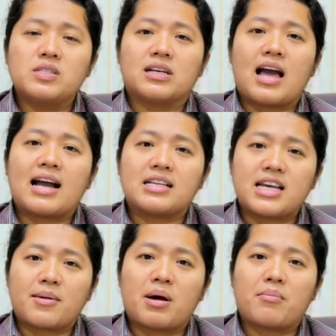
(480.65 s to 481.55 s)
รู้สึกละอาย
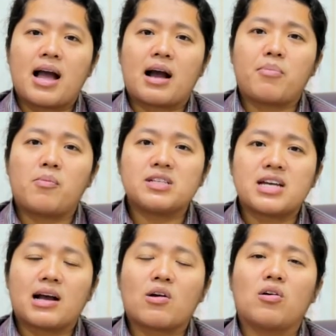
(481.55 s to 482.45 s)
ใจมากๆเพราะประ
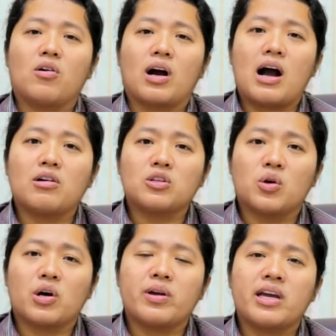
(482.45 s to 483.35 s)
ชากรของเขาและ
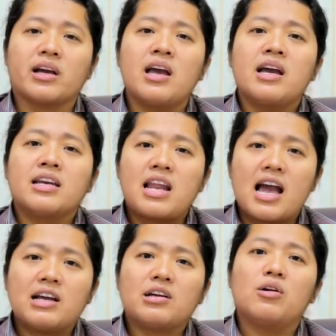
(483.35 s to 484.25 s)
ตัวเขาเอง
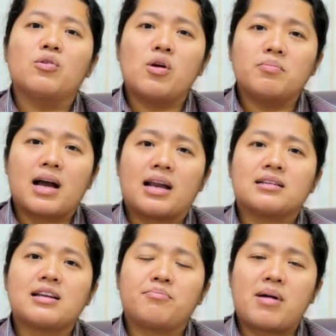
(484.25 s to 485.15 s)
ได้ร่วมกัน
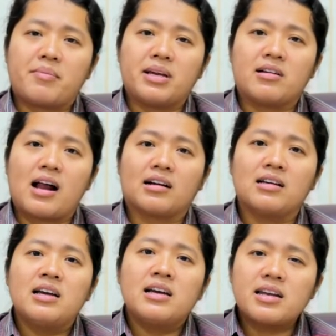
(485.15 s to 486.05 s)
ทำบาปอีกครั้ง
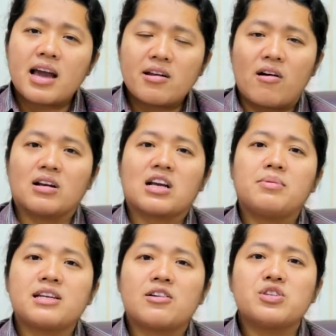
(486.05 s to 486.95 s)
แน่นอนข้า
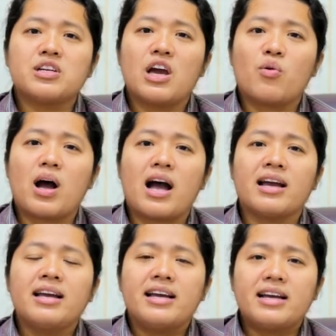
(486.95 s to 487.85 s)
พเจ้าเชื่อแน่ว่า
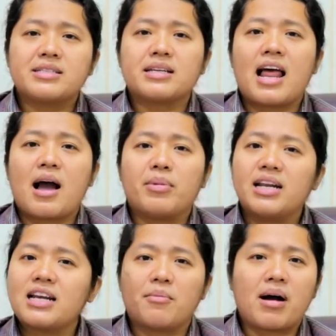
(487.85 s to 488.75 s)
เอสราไม่
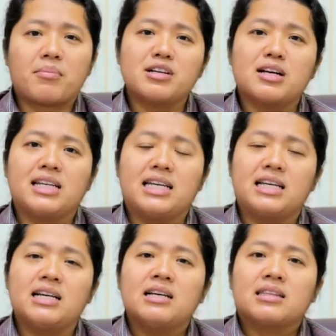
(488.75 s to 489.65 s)
ได้ทำบาปเรื่องนี้
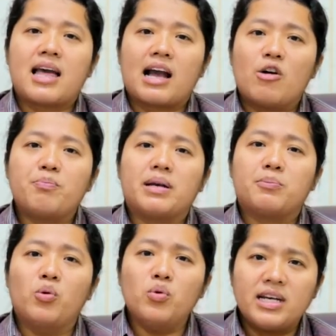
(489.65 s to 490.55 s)
แต่เขาเป็น
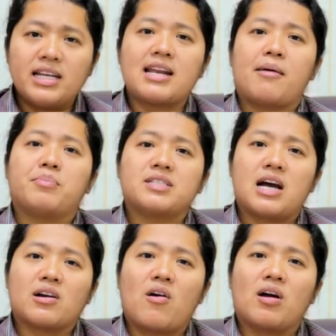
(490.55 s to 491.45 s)
ผู้ที่นำประ
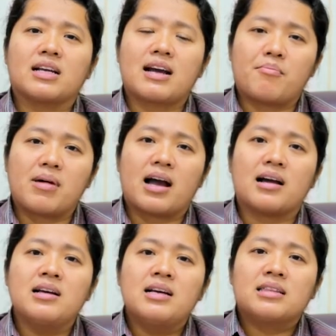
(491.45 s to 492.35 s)
ชากรกลับมา
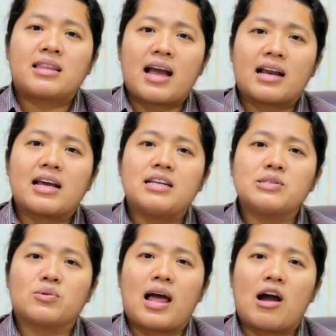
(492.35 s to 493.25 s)
แต่ใน
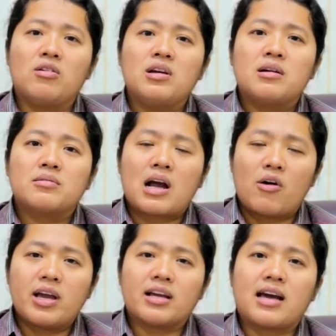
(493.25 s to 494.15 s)
ที่สุดแล้ว
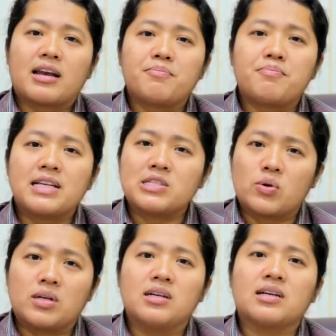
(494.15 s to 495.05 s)
เขาเองนั้นเป็น
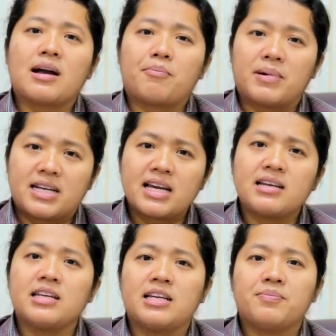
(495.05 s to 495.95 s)
ส่วนหนึ่งกับประเทศ
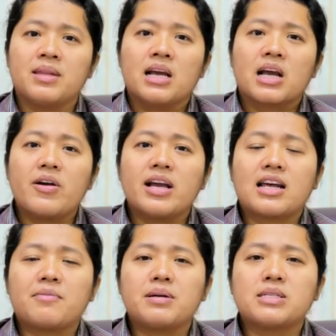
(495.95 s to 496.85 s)
นี้ เขาเอง
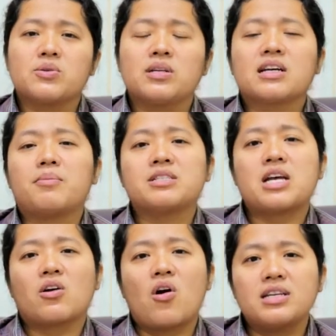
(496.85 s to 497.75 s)
นั้นเป็นส่วนหนึ่งกับประ
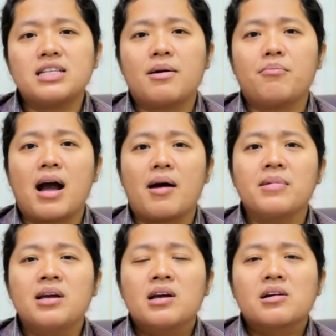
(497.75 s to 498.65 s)
ชากรที่ทำบาป
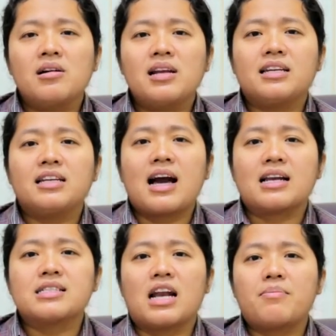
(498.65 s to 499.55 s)
ก็เลยอธิษฐา
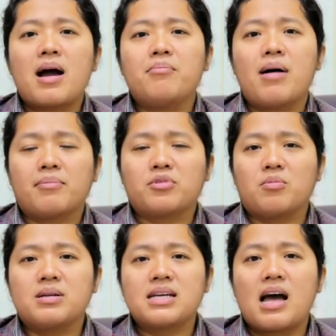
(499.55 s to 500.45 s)
นสารภาพบาปต่
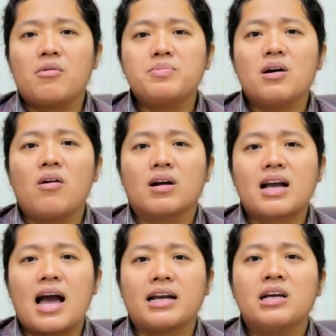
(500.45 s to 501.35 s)
อพระเจ้าเพื่อขอ
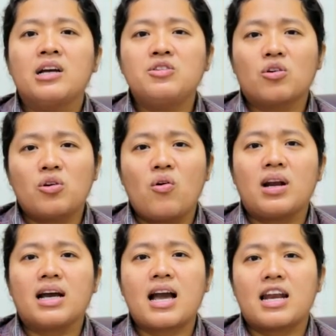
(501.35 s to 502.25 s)
การยกโทษ
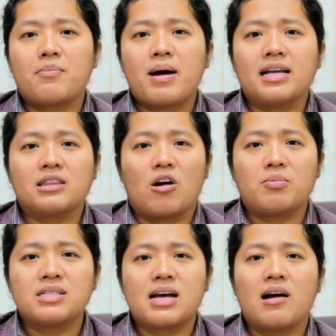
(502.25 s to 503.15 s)
และการอภัยต่อ
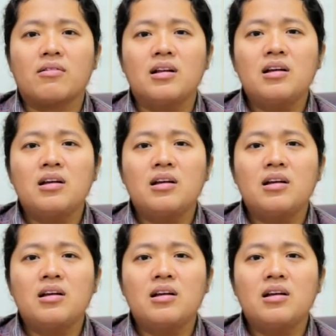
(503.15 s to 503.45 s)
พระเจ้า